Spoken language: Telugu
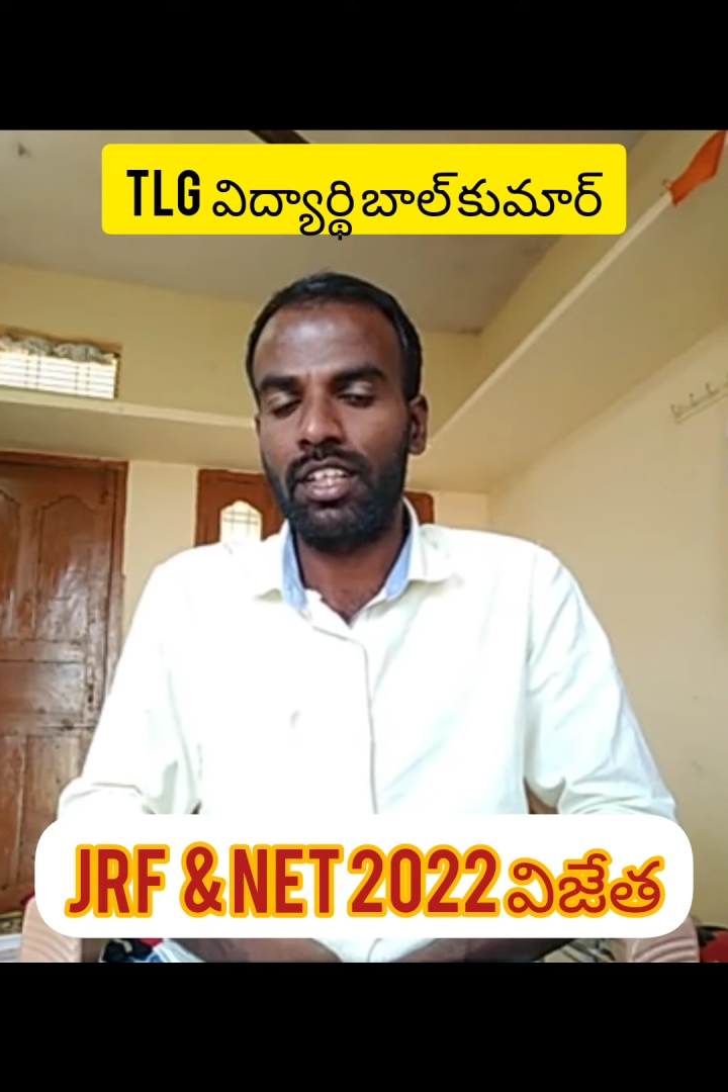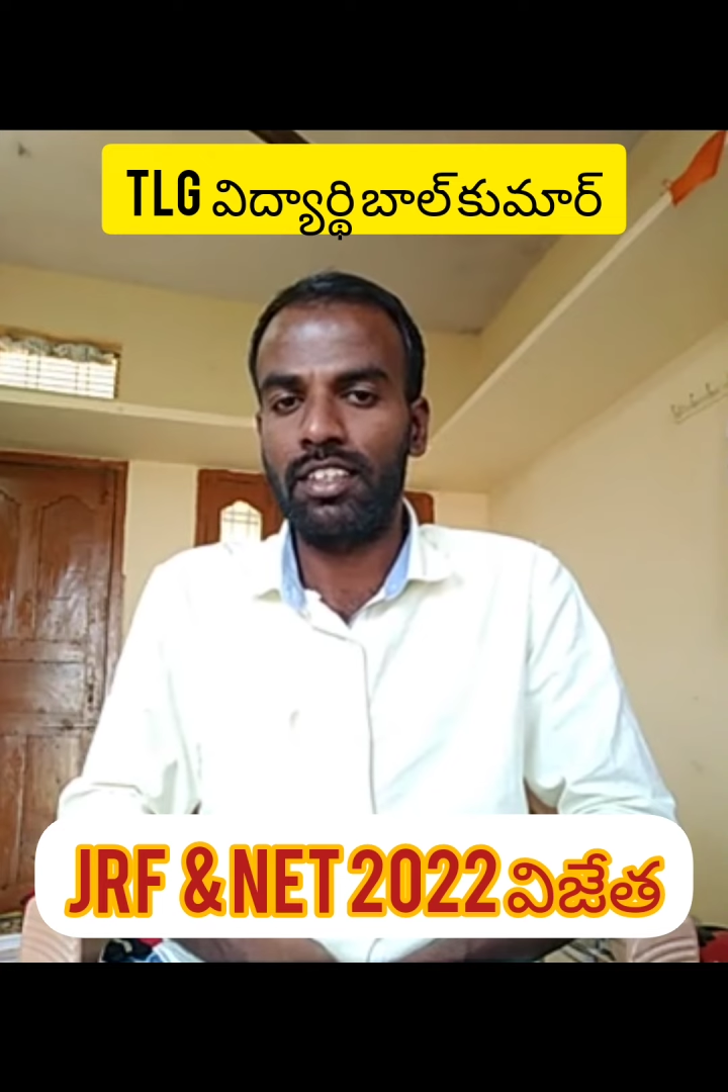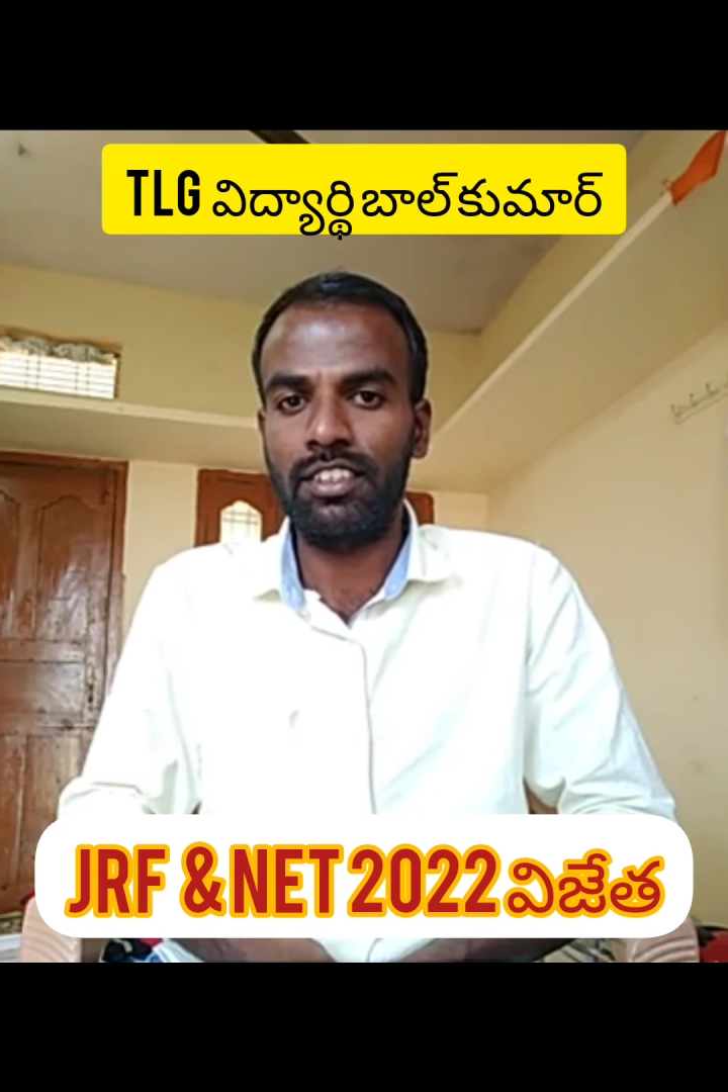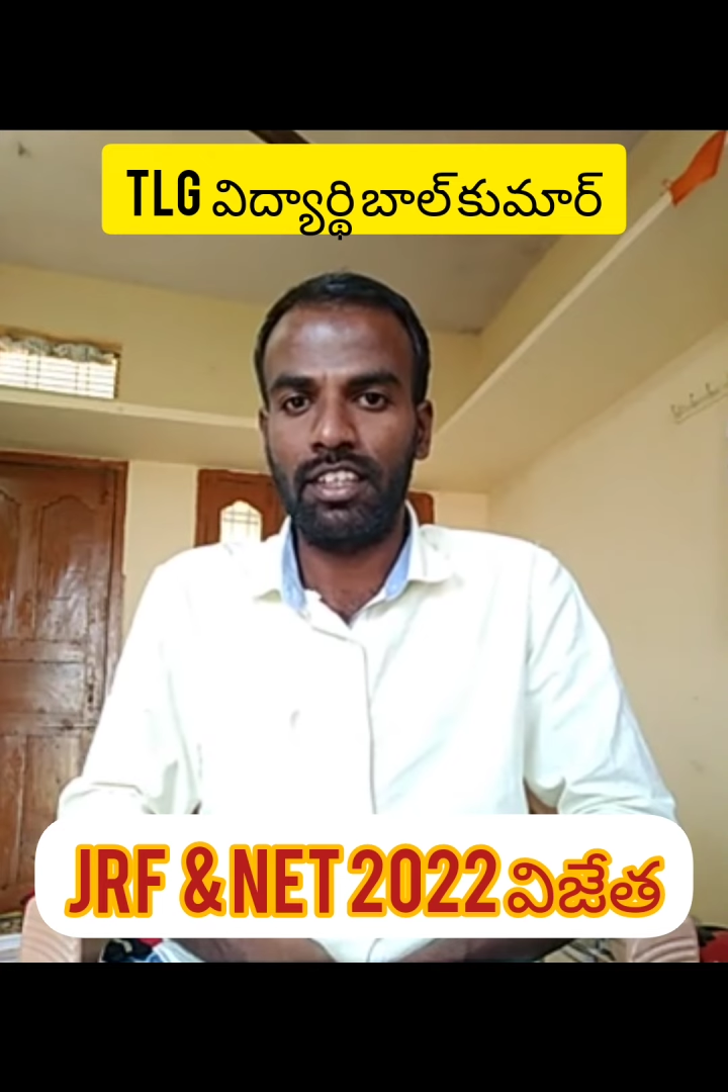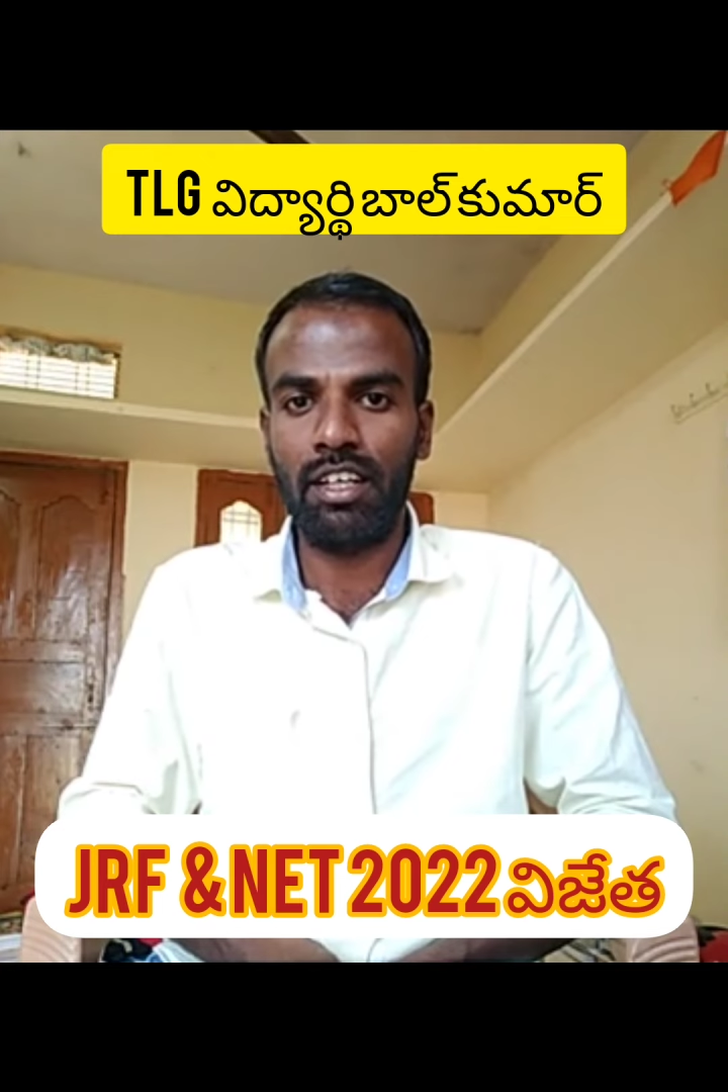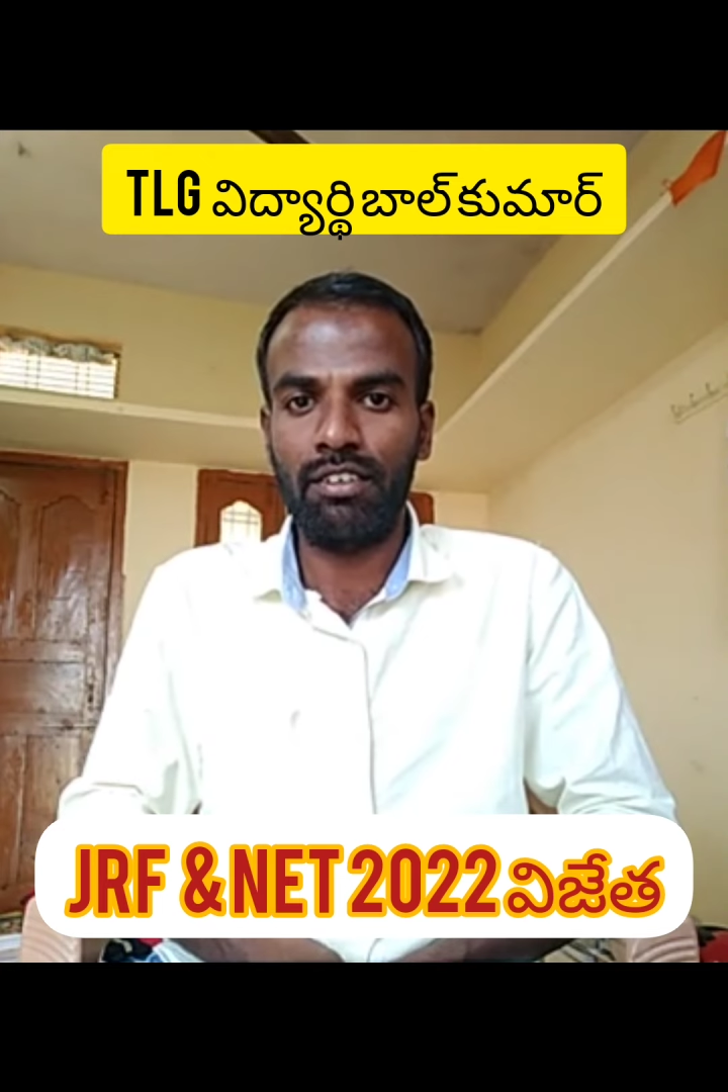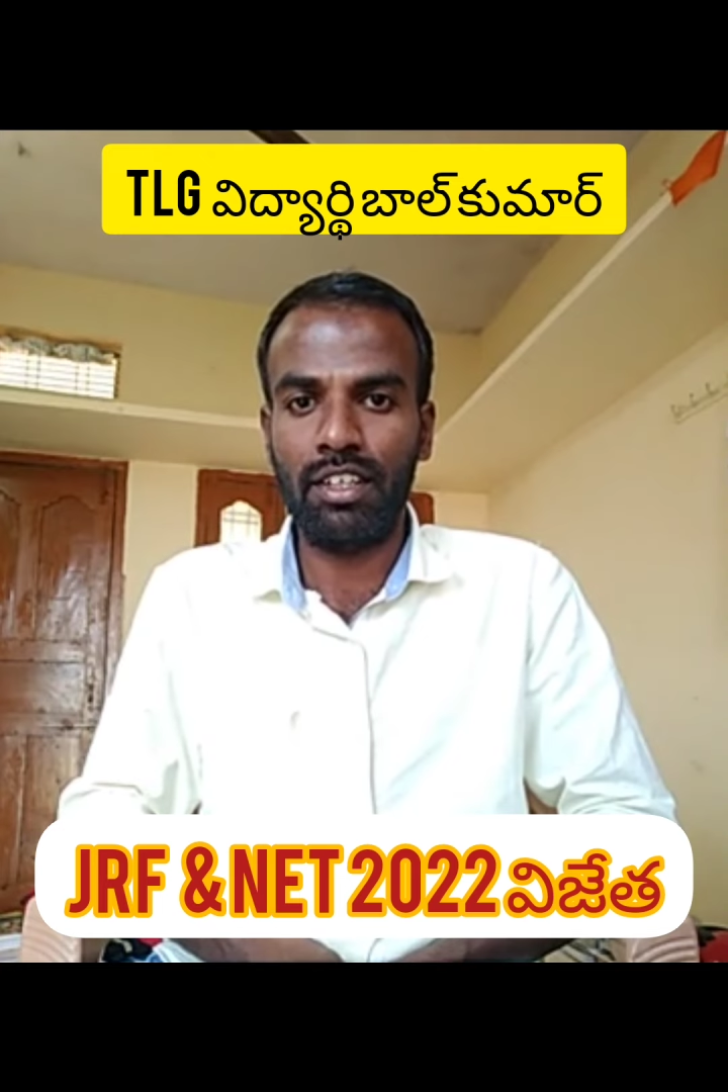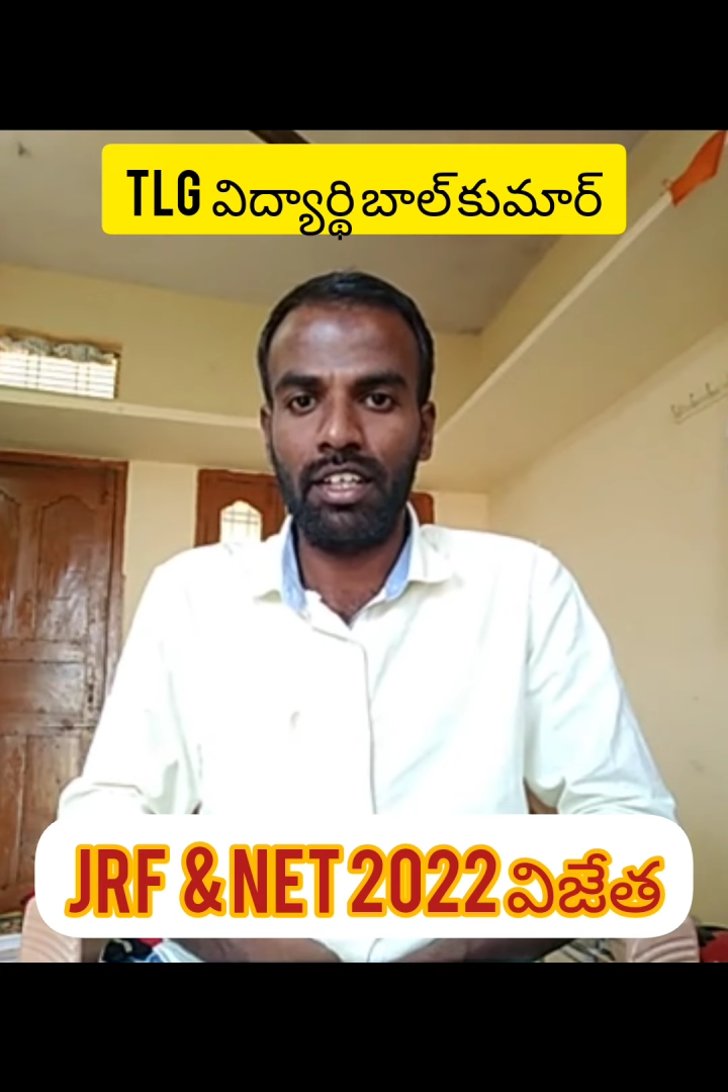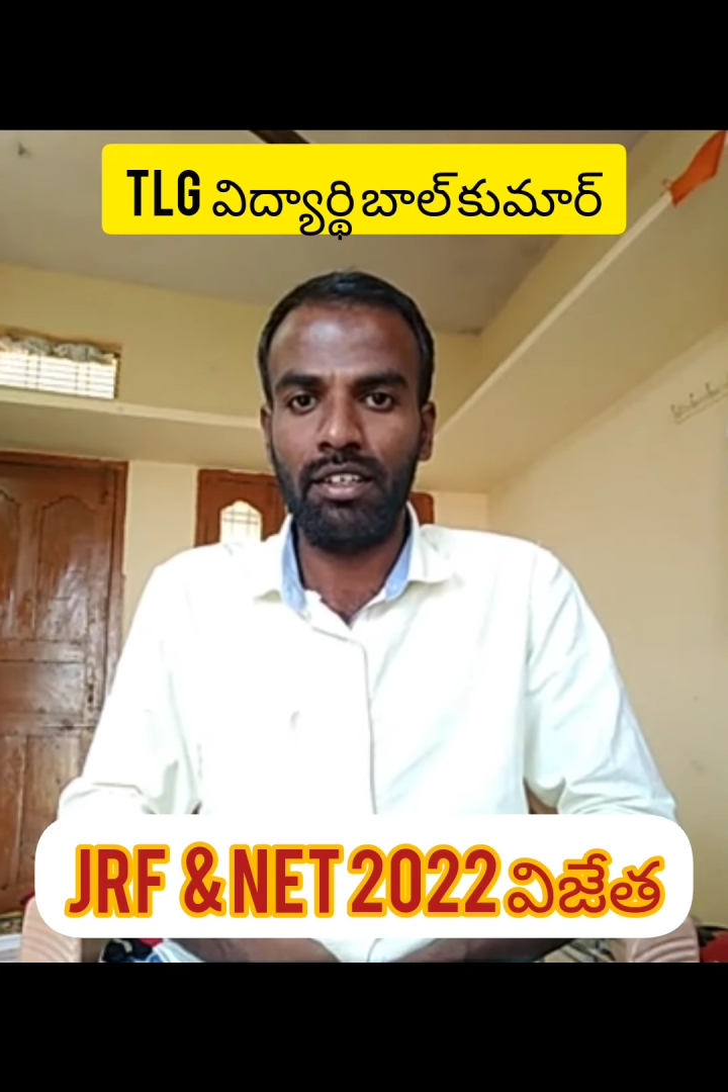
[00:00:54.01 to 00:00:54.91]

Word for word: ఆన్సర్ కాకుండా